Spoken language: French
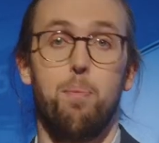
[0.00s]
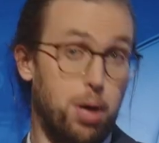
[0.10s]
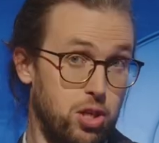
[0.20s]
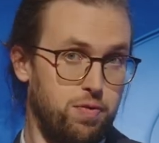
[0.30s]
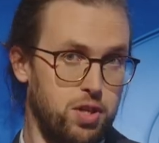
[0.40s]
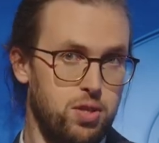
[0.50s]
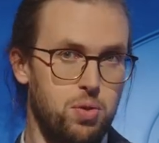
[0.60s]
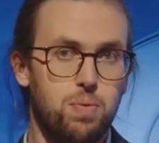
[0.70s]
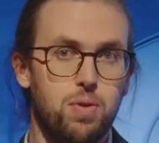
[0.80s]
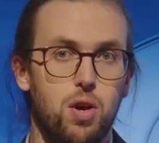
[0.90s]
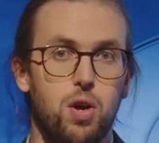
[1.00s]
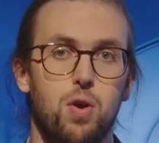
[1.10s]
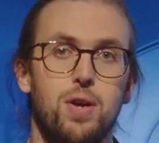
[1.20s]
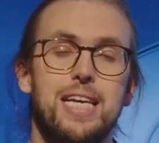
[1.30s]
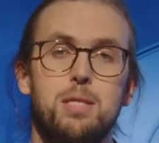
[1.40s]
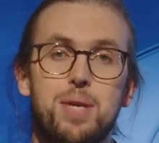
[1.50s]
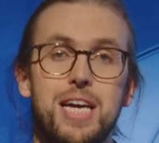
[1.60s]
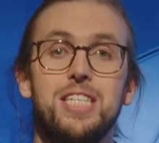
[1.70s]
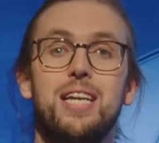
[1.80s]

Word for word: Par définition, le gaspillage